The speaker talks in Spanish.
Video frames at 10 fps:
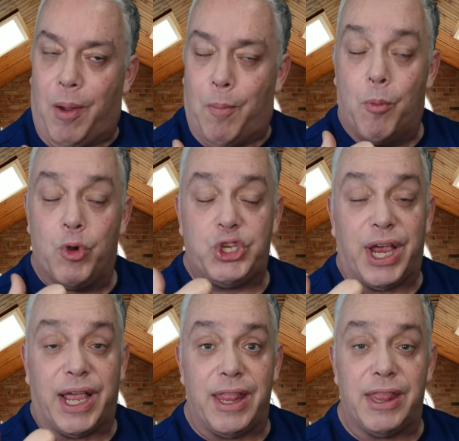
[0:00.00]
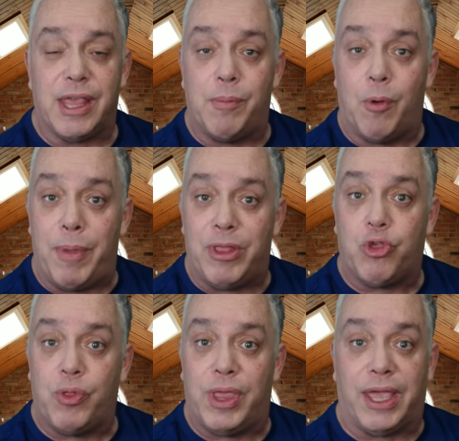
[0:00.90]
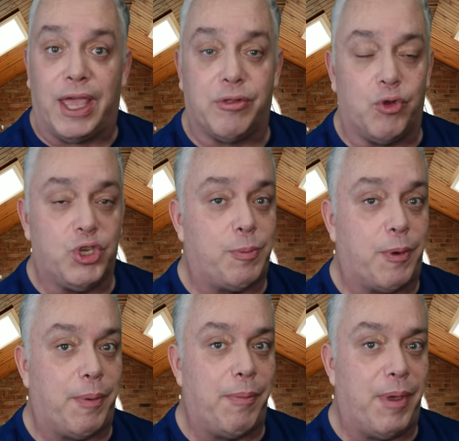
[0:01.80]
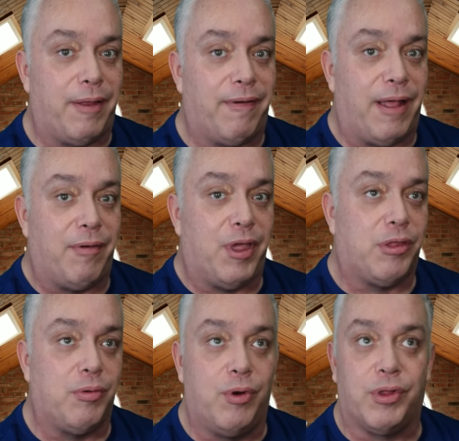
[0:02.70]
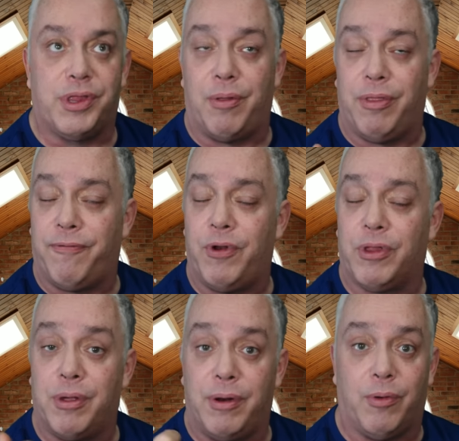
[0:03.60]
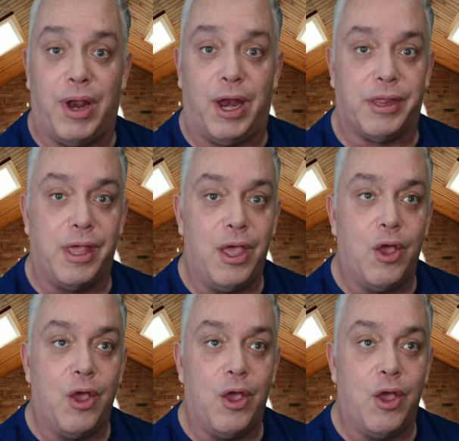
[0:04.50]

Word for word: mucha gente al momento de que escucha por primera vez unos audífonos auriculares